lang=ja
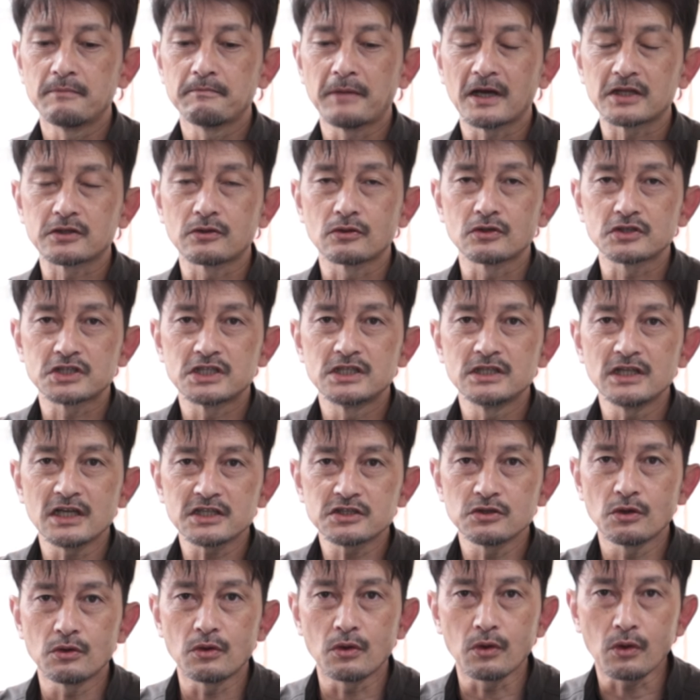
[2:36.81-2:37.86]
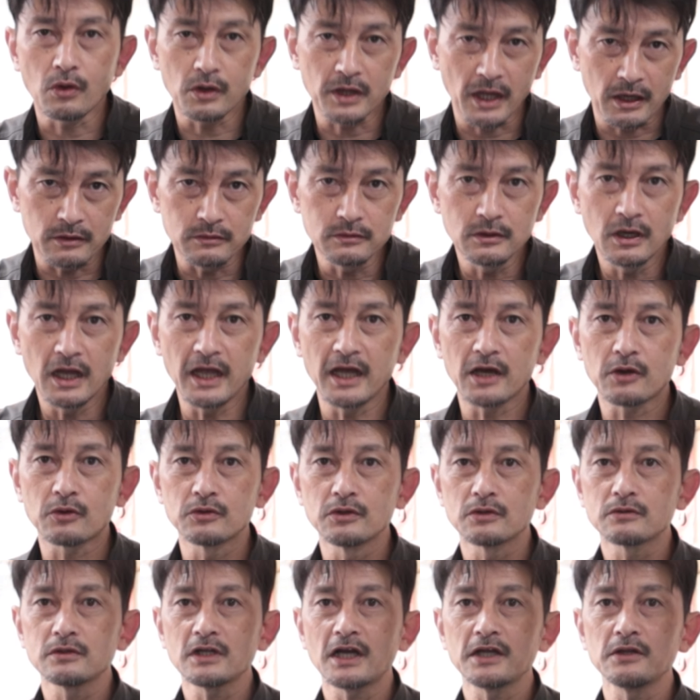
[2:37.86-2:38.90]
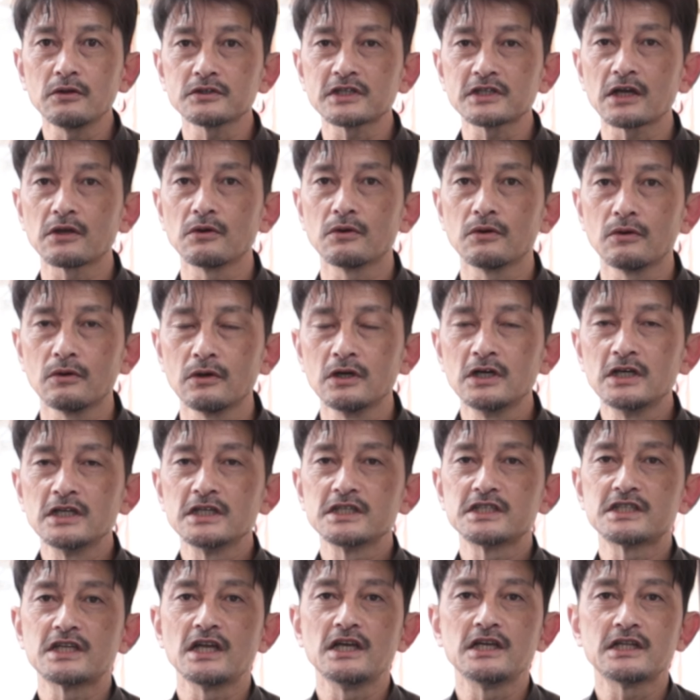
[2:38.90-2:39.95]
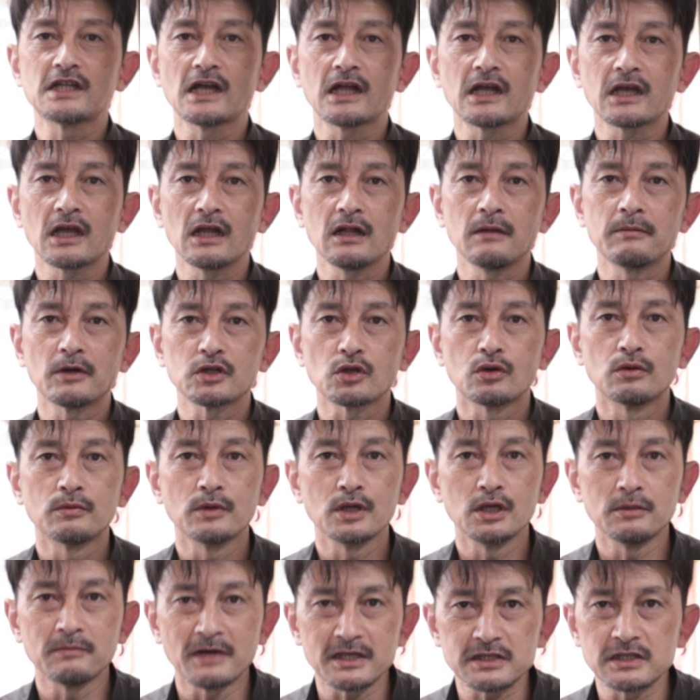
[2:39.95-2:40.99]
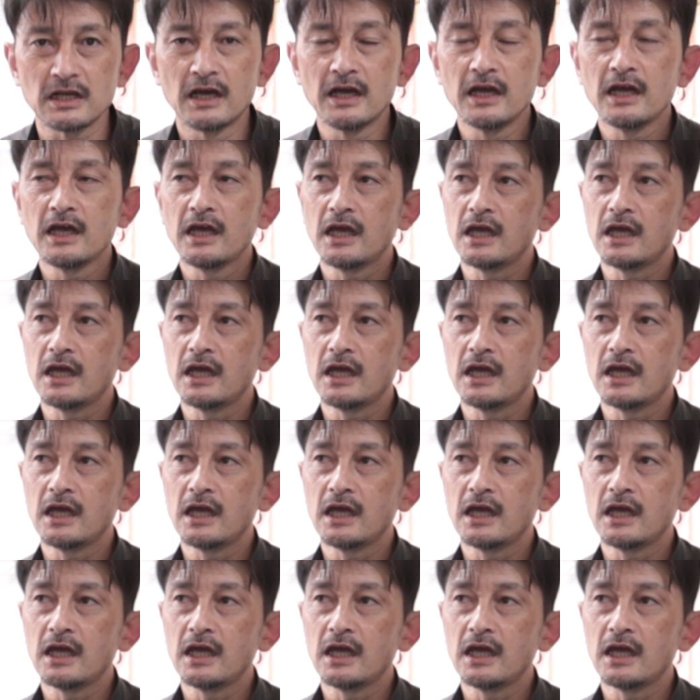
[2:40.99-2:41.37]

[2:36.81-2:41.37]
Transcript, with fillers: パッドの芯出しを行う、このくらいの作業をしていただければと思います。